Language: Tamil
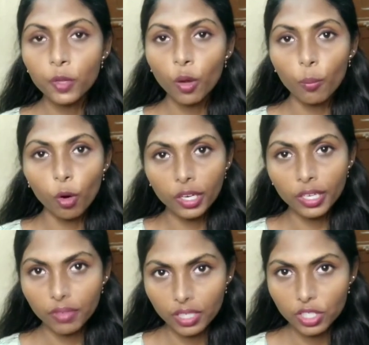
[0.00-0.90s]
மார்னிங்
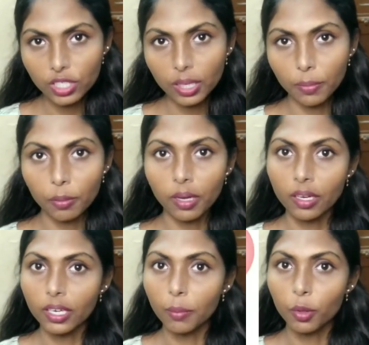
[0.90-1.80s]
விடிஞ்சதுக்கு அப்புறமா
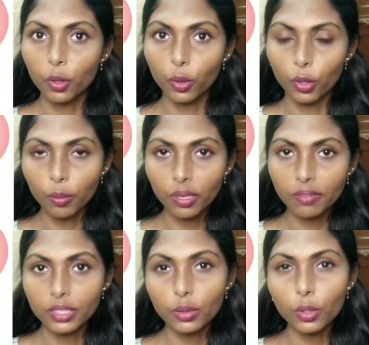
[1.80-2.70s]
நம்மளோட உடம்புல வந்து
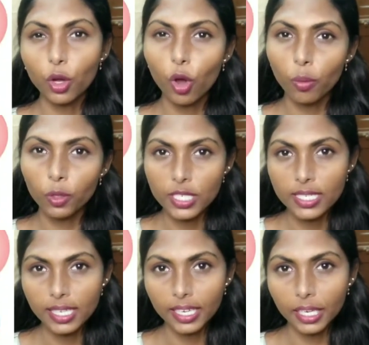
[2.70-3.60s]
ஒரு ஹார்மோன்ஸை
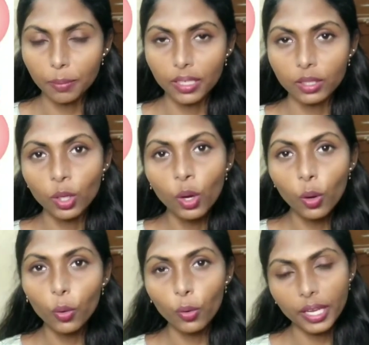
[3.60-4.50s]
செக்ரியேட் பண்ணுது
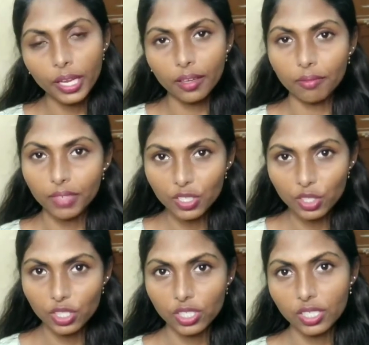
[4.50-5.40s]
ஓகே
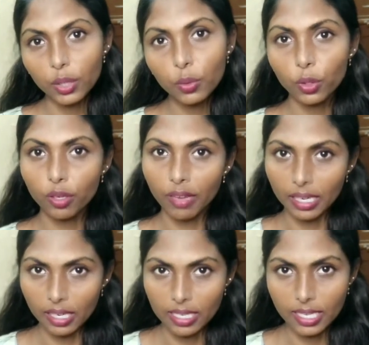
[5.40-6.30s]
விடிஞ்சிருச்சு நீ உன்னோட
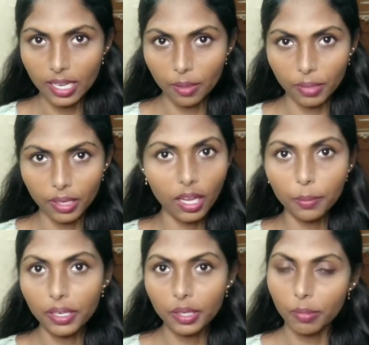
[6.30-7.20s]
வேலையெல்லாம் செய்ய ஆரம்பிக்கலாம்
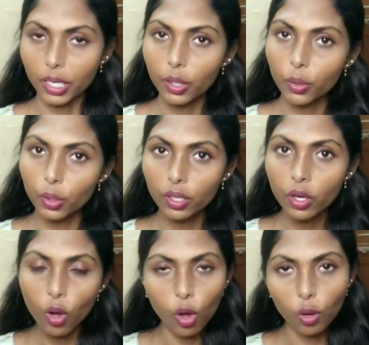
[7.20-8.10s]
அப்படின்ற மாதிரி ஒரு
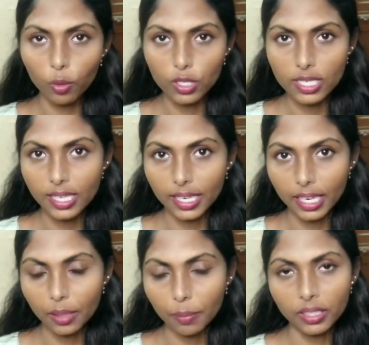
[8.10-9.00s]
ஹார்மோன்ஸை செக்ரிகேட்
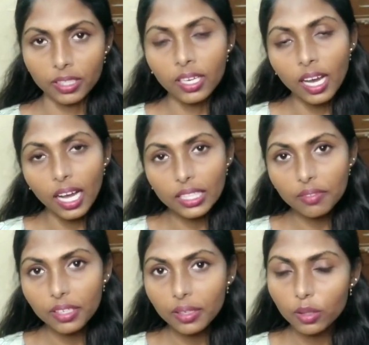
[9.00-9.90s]
பண்ணுது அதுவே
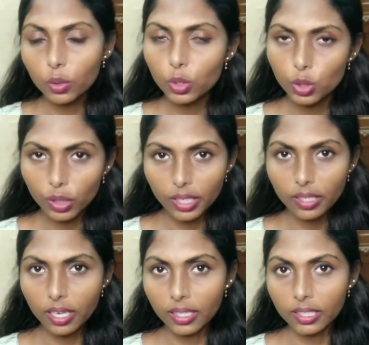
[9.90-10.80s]
கொஞ்சம்
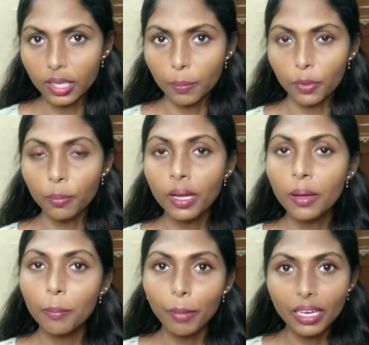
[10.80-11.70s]
இருட்டானதுக்கு அப்புறம்
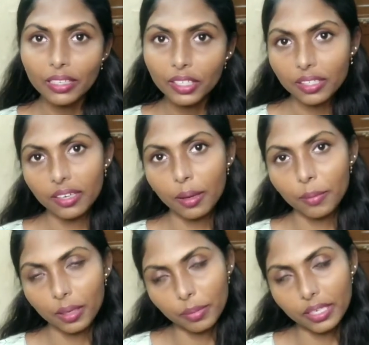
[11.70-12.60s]
மெலட்டின்
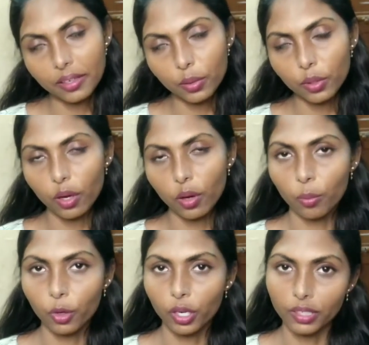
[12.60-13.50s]
அப்படின்ற ஒரு
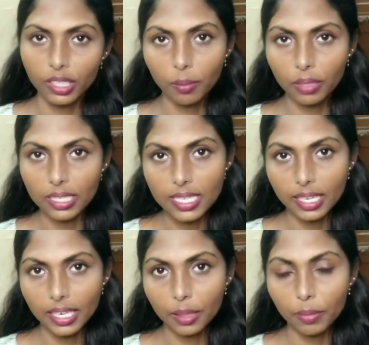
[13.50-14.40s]
ஹார்மோனை வந்து நம்மளுக்கு
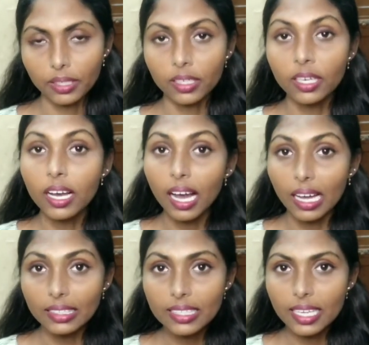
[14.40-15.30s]
செக்ரிகேட் பண்ணுது அது
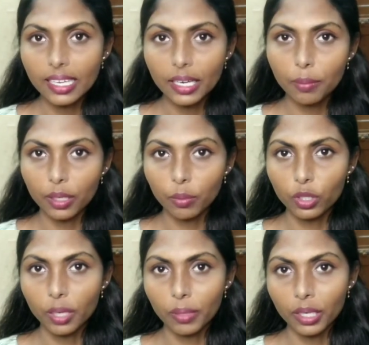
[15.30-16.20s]
செக்ரியேட் மெடிடேட் பண்ணும்போது
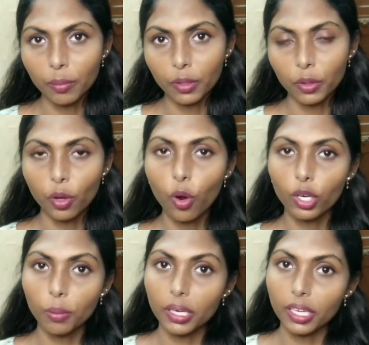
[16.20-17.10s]
நம்ம என்ன பண்றோம்னா
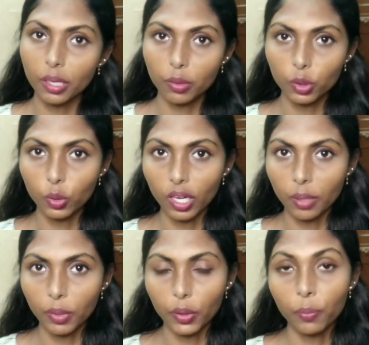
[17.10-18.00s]
ஆட்டோமேட்டிக்கா நம்ம தூங்க
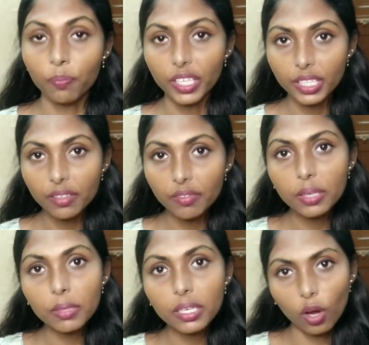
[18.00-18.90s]
ஆரம்பிக்கிறோம் இதுவே
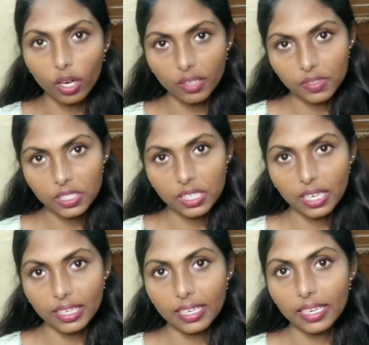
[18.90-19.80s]
நம்மளுக்கு ஆர்டிஃபிஷியல்
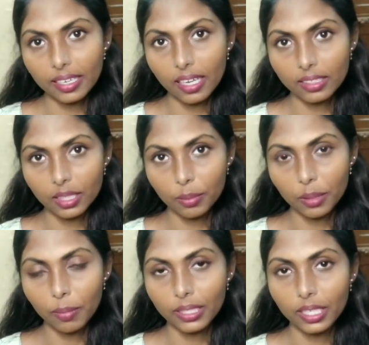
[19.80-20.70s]
லைட்ல என்ன ஆகுது அப்படின்னு
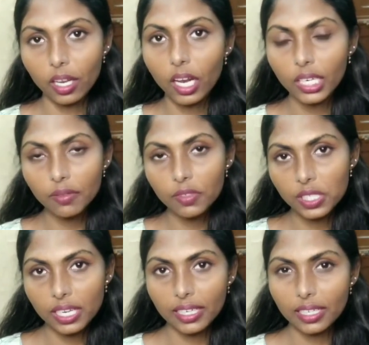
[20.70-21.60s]
பாத்தீங்கன்னா ஆர்டிபிஷியல்
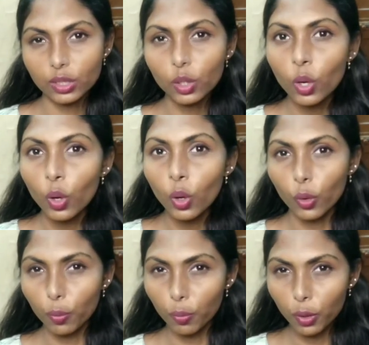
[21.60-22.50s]
லைட்ல வந்து ஒரு
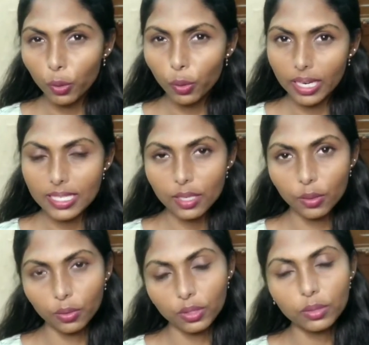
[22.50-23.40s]
ப்ளூ ரேசர் ஒண்ணு
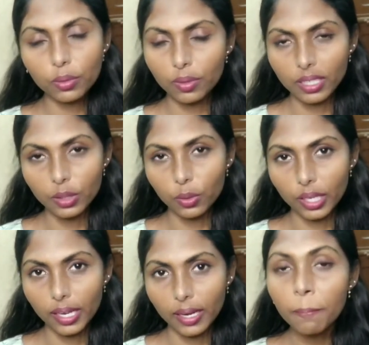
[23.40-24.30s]
வந்து வருது
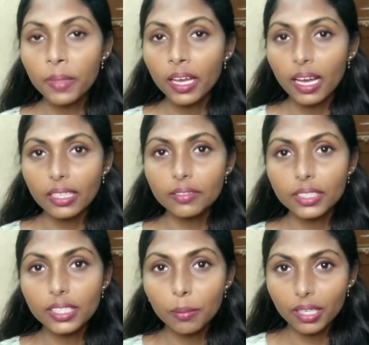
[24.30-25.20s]
ஓகேங்களா அது வந்து
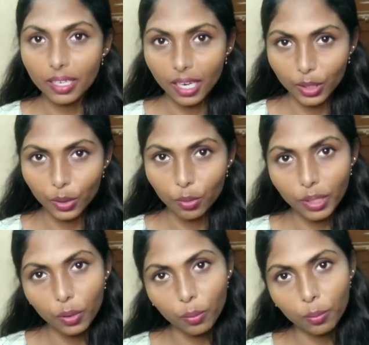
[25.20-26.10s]
நம்மளுக்கு கண்ணுக்குமே
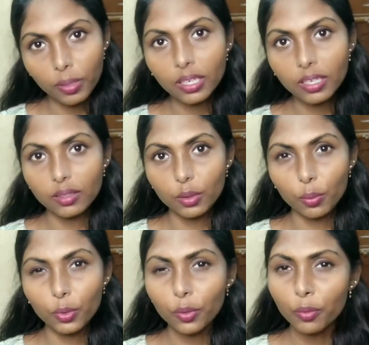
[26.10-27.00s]
ரொம்ப ரொம்ப
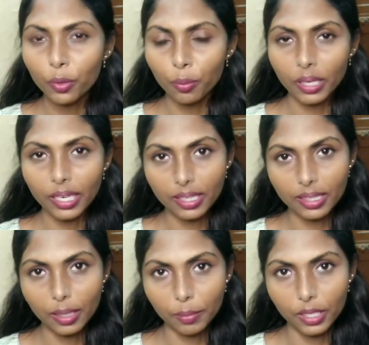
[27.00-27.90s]
ரொம்ப ரொம்ப கெடுதல்
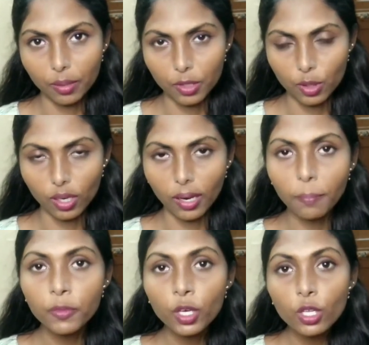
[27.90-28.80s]
அப்படின்னு நம்ம சொல்லலாம்
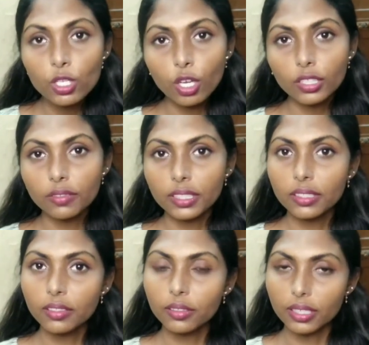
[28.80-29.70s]
சோ அது வந்து
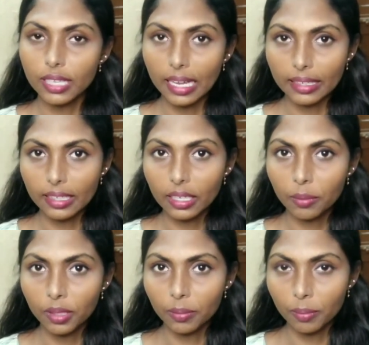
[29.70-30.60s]
டைரக்டா
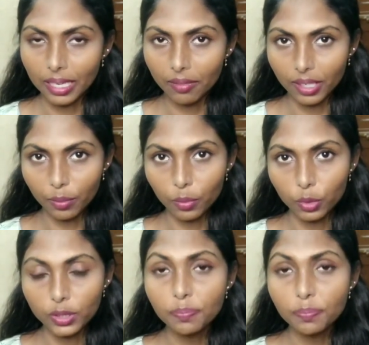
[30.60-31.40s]
நம்மளுக்கு மேல வரும்போது